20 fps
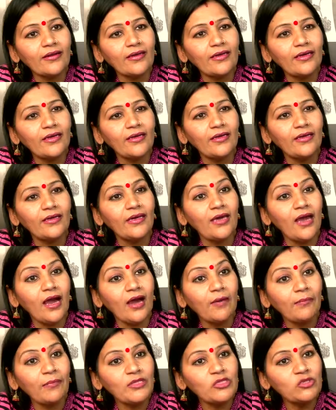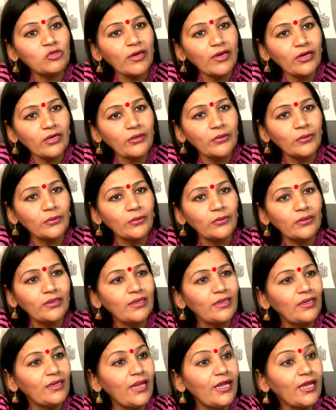रखें कि आप इंजॉय करो
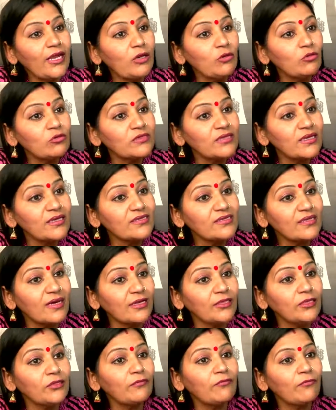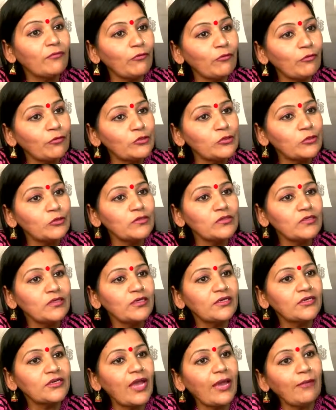लेकिन उसके साथ फ्रूट जूस
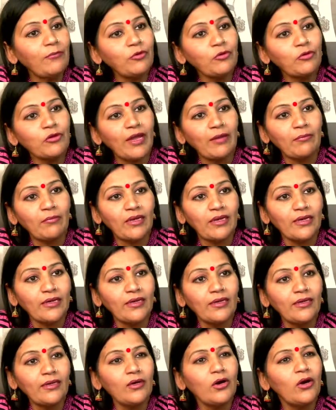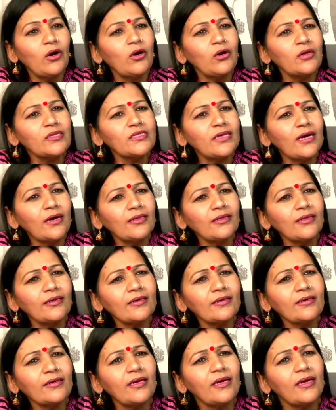टाइम टू टाइम लें और जहाँ
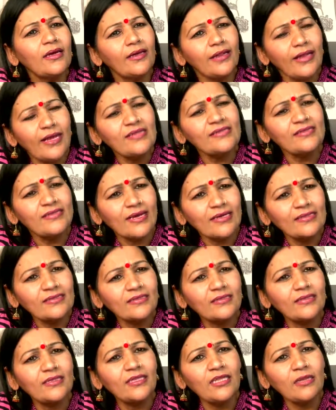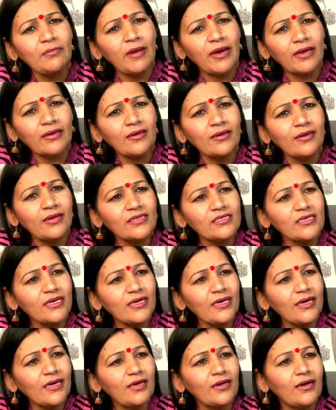तक रही सेक्स कितनी बार करना
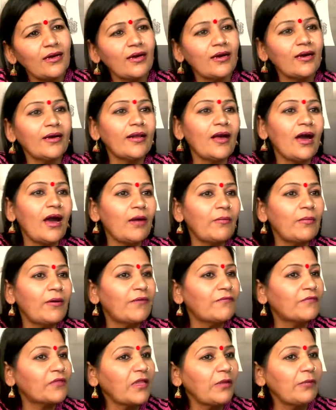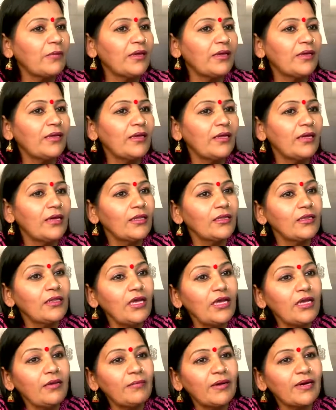चाहिए अगर आप हफ्ते में
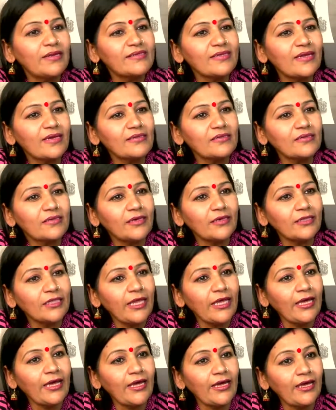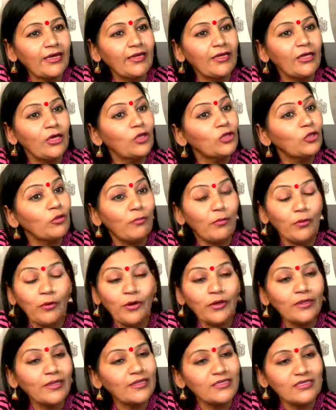तीन बार सेक्स करते हैं तो
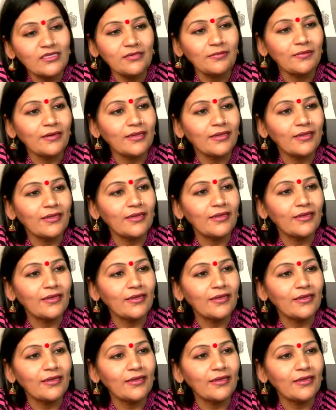बहुत अच्छी बात